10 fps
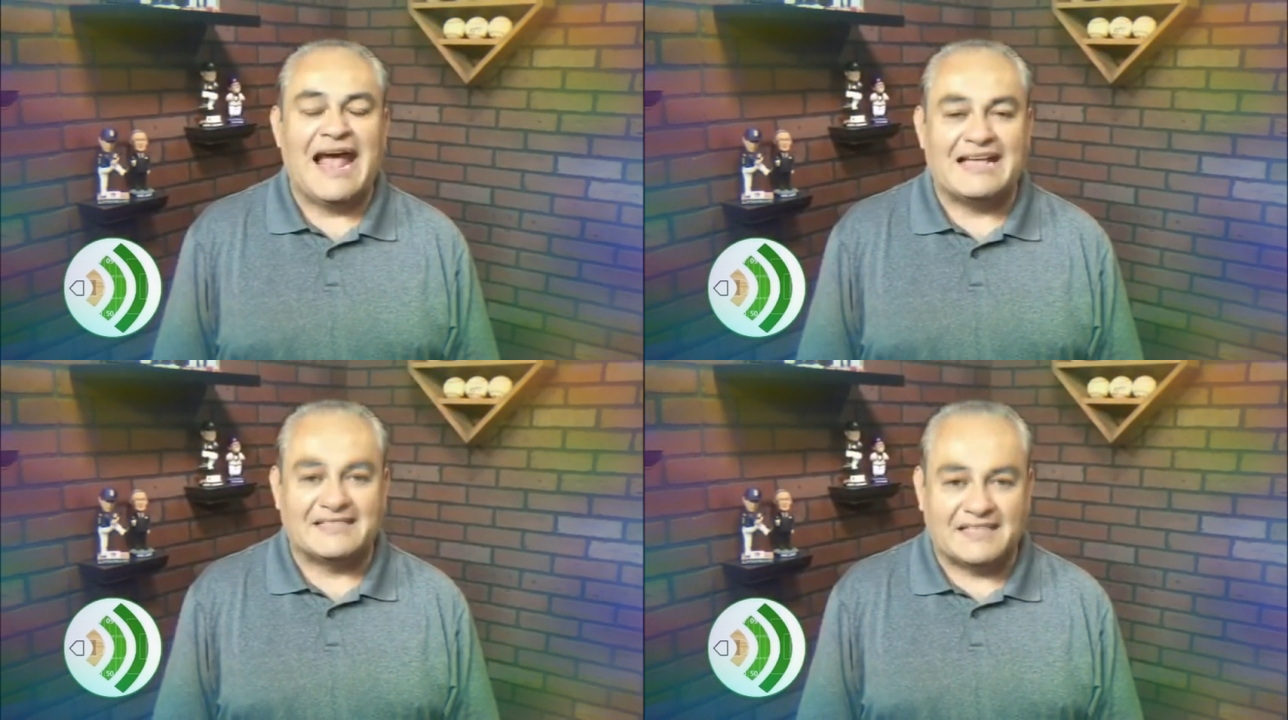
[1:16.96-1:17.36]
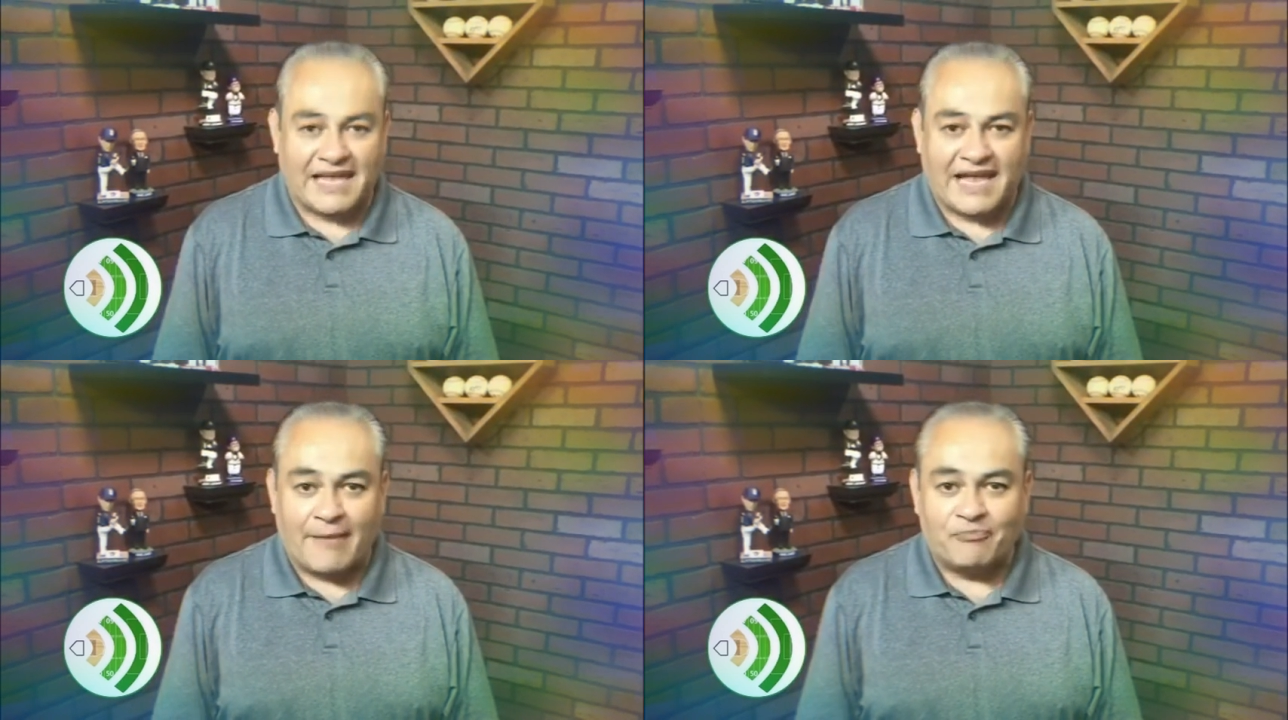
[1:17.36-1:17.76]

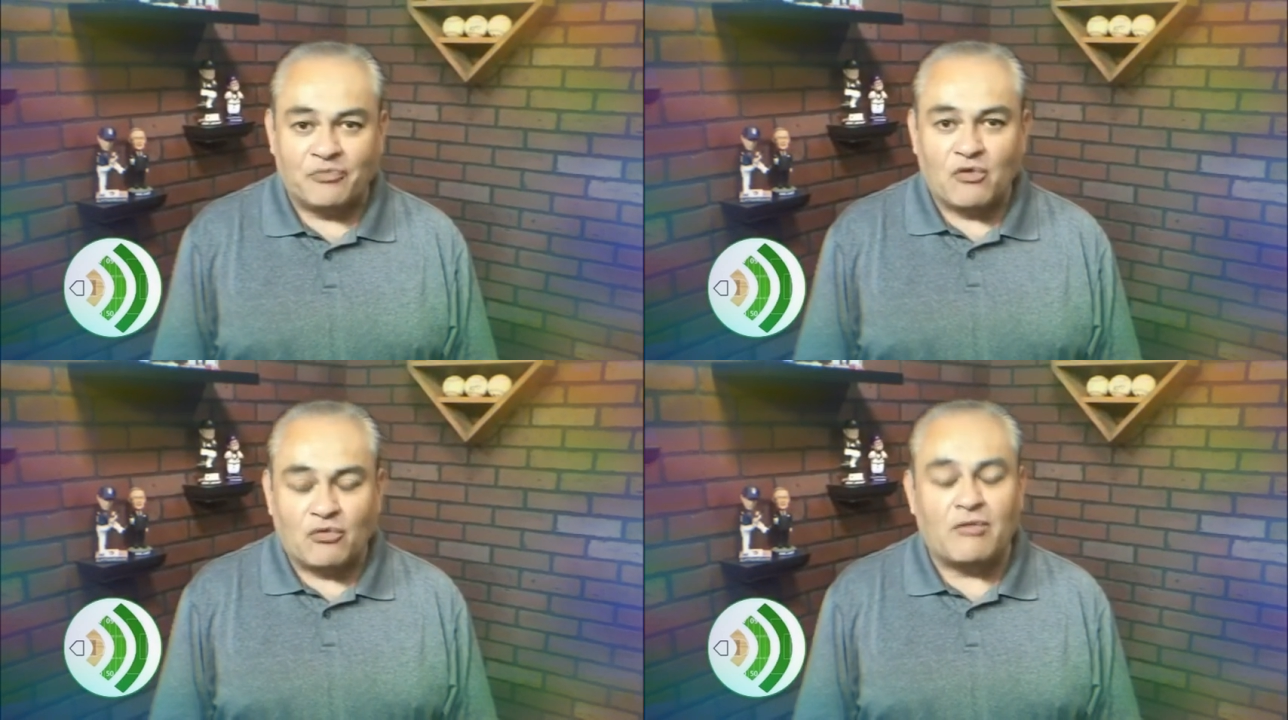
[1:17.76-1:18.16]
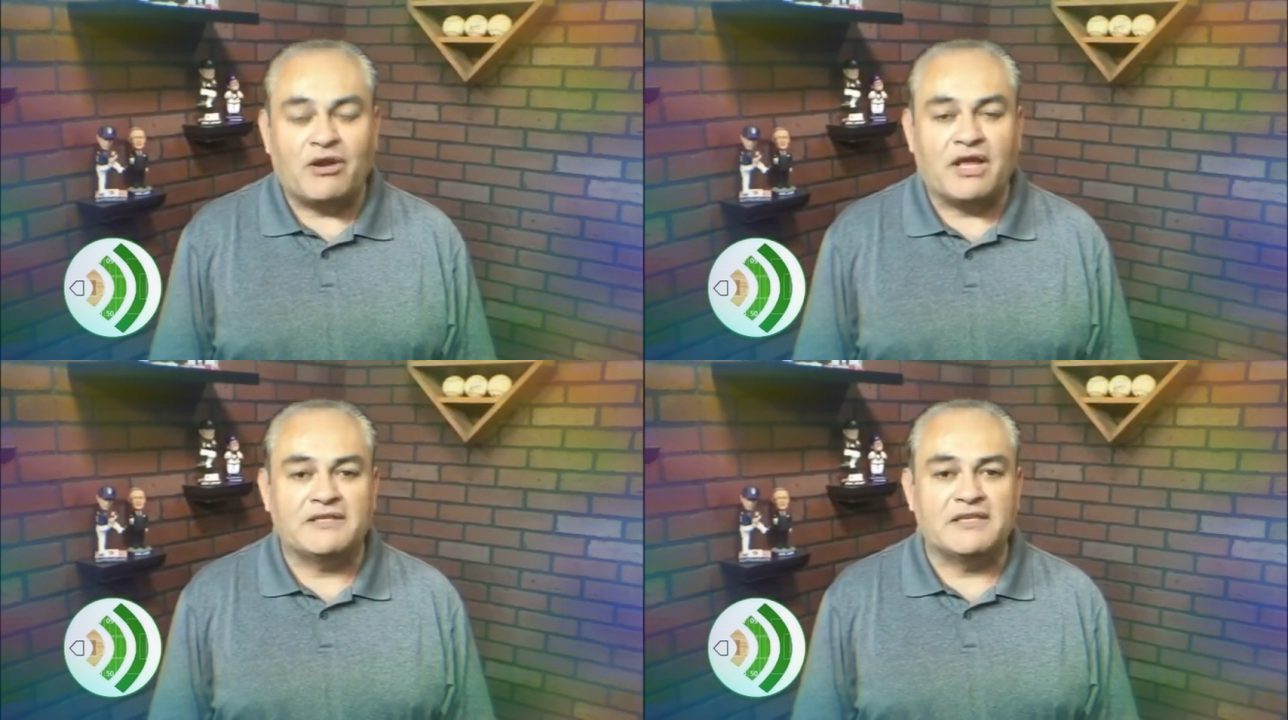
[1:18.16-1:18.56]
azteca. Una
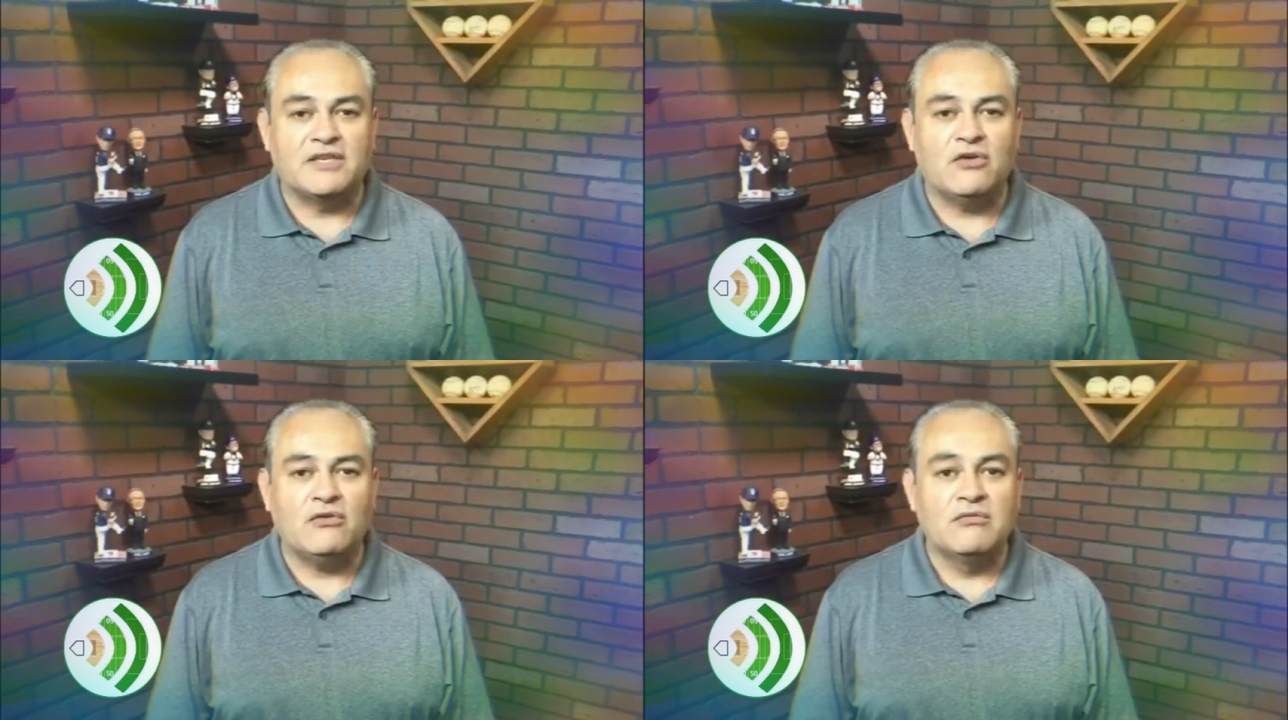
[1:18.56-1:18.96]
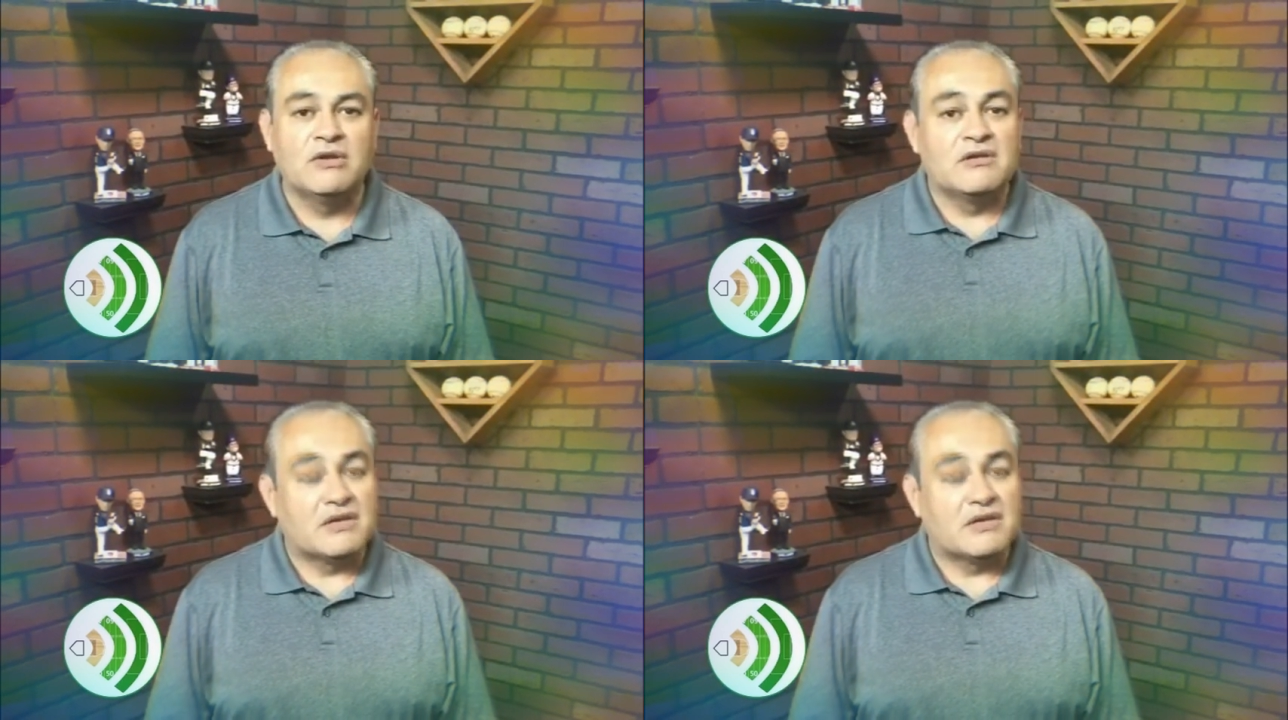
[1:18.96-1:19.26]
buena decisión,